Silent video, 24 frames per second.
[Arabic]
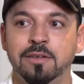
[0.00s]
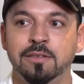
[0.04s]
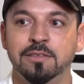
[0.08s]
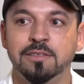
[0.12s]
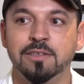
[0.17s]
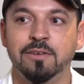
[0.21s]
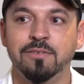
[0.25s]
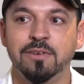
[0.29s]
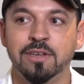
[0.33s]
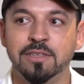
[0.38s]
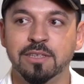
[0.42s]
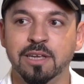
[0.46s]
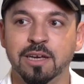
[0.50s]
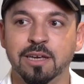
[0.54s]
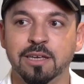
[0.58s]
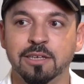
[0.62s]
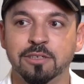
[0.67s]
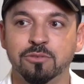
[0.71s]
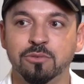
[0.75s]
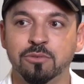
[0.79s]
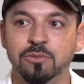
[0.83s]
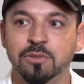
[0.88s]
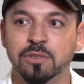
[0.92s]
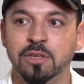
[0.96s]
حتى في لا
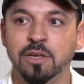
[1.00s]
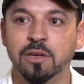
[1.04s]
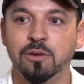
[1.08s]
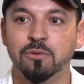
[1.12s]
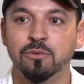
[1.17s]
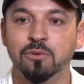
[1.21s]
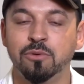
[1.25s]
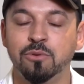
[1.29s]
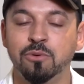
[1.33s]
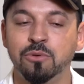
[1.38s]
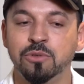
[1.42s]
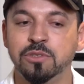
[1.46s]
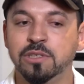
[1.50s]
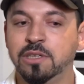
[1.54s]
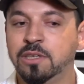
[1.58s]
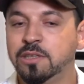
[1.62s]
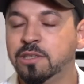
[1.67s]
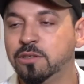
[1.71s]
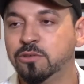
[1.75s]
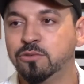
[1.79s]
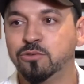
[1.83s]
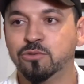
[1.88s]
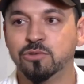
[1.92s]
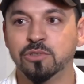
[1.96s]
ديريكسيون ديالو
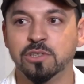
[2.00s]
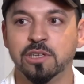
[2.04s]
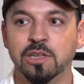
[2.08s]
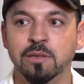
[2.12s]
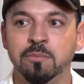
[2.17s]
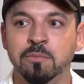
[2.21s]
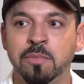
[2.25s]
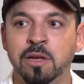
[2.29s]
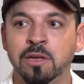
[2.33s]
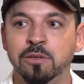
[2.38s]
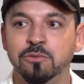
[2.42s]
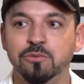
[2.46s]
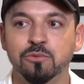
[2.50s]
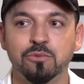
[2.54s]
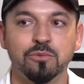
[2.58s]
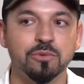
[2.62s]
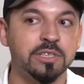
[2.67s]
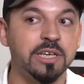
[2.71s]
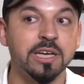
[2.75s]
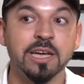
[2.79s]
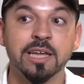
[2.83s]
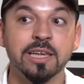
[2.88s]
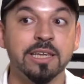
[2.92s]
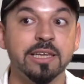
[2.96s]
تيعطيك جوج كلمات
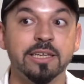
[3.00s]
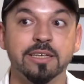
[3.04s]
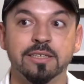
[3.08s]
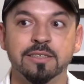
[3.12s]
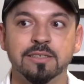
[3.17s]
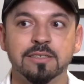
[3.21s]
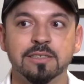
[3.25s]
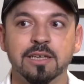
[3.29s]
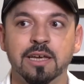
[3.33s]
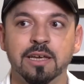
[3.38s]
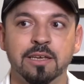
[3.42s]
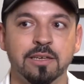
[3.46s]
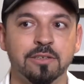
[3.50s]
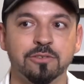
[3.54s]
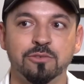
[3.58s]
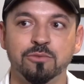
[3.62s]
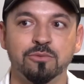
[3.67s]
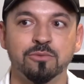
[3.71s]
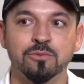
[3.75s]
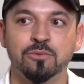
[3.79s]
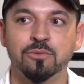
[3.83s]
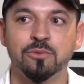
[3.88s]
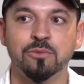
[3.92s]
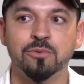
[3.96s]
وتيخليك نتايا
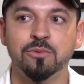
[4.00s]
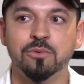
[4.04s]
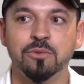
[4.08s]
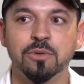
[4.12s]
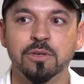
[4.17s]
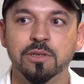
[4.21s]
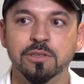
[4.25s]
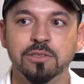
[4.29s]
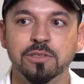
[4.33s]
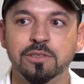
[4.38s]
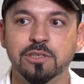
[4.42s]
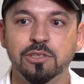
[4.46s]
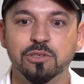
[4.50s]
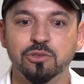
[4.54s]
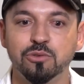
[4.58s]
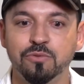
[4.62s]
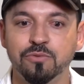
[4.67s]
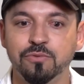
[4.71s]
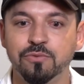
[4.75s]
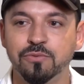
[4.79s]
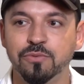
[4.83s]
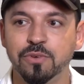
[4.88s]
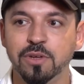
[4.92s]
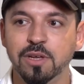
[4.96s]
شنو
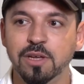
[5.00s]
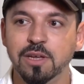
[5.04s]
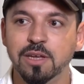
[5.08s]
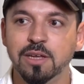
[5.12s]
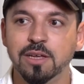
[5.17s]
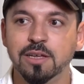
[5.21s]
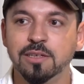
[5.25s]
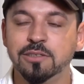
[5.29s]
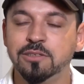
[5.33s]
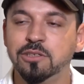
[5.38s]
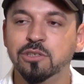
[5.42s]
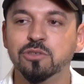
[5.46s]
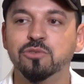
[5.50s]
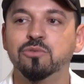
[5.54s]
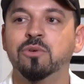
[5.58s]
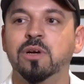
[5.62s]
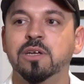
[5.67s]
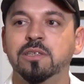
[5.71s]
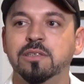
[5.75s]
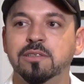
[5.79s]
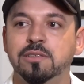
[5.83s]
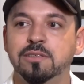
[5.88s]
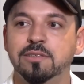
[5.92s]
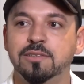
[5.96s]
تيشوف انت شنو
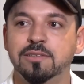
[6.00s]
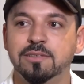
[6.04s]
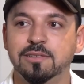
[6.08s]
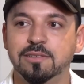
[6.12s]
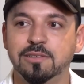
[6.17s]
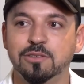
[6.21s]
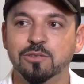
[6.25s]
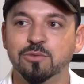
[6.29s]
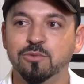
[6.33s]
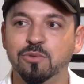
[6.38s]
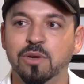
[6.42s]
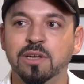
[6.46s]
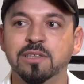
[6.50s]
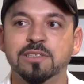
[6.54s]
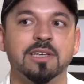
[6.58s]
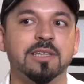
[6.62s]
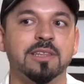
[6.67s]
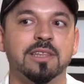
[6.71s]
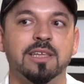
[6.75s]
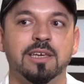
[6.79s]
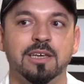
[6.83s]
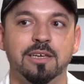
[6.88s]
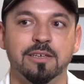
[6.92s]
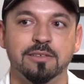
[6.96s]
غت شنو
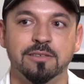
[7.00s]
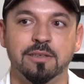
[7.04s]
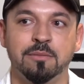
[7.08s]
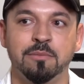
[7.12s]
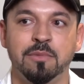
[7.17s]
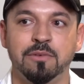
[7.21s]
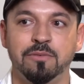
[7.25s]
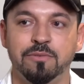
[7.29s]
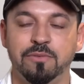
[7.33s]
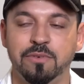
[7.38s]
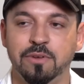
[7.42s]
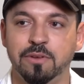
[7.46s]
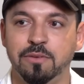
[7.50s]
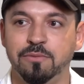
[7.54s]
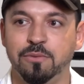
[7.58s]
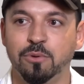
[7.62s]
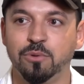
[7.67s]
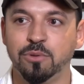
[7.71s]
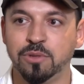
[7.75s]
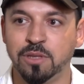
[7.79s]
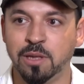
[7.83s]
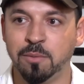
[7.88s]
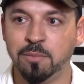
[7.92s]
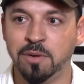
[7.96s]
غتعطيه زعما في
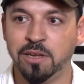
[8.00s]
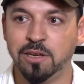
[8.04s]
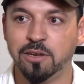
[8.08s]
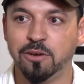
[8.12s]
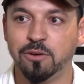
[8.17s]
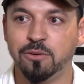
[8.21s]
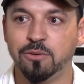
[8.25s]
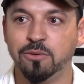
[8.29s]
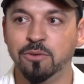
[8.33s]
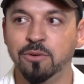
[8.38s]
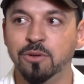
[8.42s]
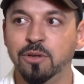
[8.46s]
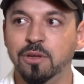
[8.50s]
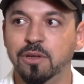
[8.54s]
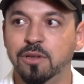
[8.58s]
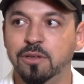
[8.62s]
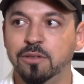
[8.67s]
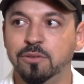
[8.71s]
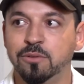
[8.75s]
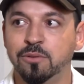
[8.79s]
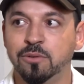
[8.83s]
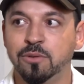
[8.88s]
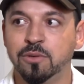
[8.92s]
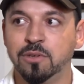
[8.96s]
قدام ليكرون
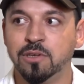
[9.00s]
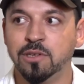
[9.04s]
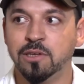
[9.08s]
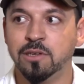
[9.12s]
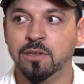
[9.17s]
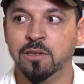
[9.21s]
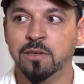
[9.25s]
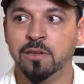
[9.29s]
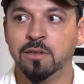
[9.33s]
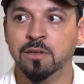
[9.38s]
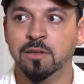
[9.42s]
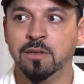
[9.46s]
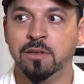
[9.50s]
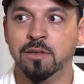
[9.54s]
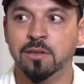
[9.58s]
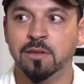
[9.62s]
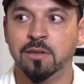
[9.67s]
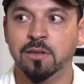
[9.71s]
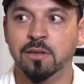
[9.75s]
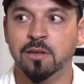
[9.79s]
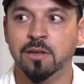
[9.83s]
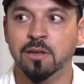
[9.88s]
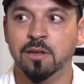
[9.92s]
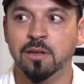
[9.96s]
دونك
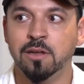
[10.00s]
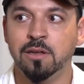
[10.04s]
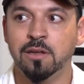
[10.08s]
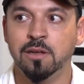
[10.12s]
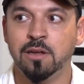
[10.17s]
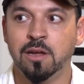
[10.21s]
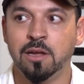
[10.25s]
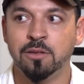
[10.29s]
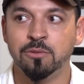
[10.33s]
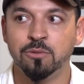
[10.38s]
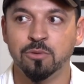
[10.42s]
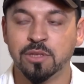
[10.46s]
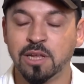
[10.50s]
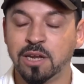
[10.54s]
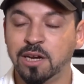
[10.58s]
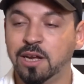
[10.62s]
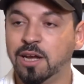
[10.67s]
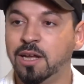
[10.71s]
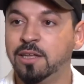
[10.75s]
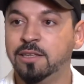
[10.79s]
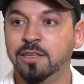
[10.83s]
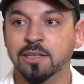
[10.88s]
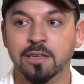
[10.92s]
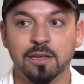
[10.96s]
عنده
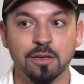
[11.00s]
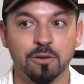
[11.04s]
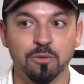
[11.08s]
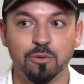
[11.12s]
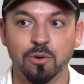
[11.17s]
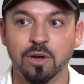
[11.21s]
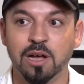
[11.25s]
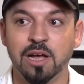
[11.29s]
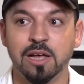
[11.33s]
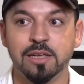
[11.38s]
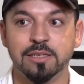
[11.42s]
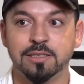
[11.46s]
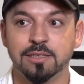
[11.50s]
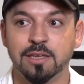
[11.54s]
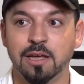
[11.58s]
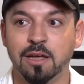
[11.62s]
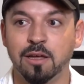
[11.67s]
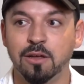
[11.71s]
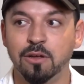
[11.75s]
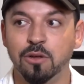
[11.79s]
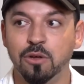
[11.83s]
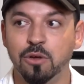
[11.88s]
طريقه ديالو خاصه